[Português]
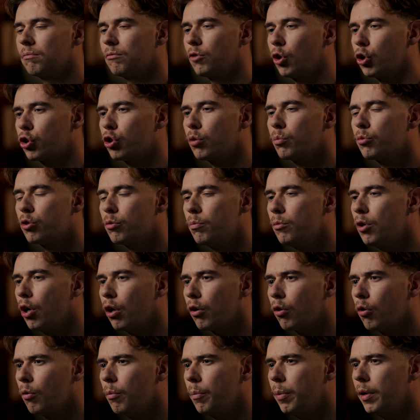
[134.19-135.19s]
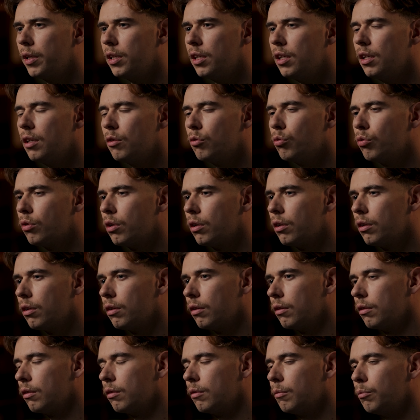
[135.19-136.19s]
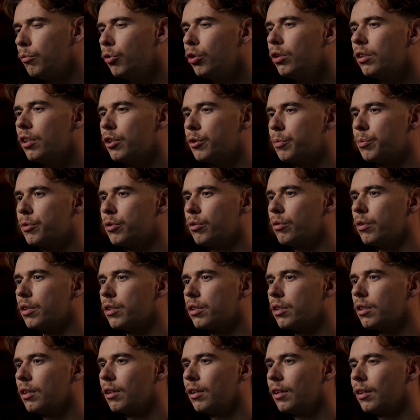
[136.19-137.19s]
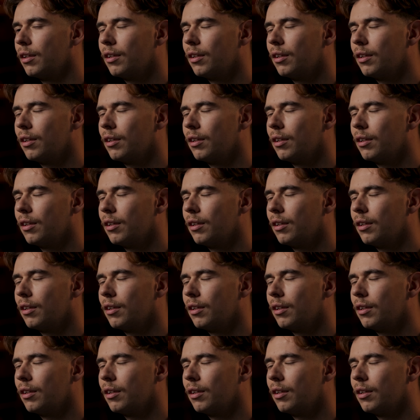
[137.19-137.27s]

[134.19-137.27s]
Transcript: Nós somos melhor companhia do que muitas pessoas.